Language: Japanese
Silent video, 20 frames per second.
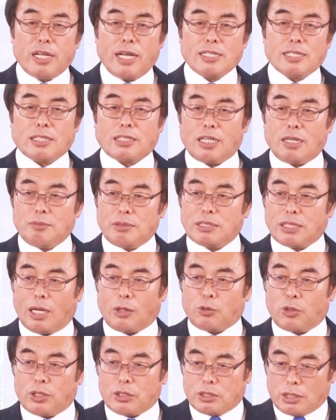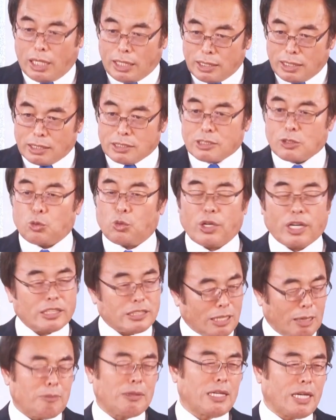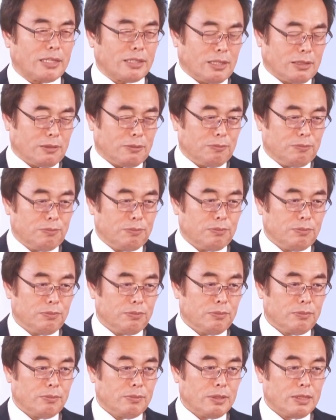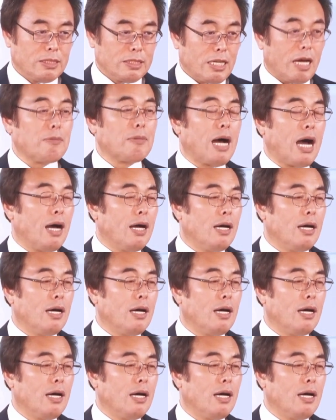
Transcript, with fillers: 霊的に見たらこれ大変これが邪魔なんです邪魔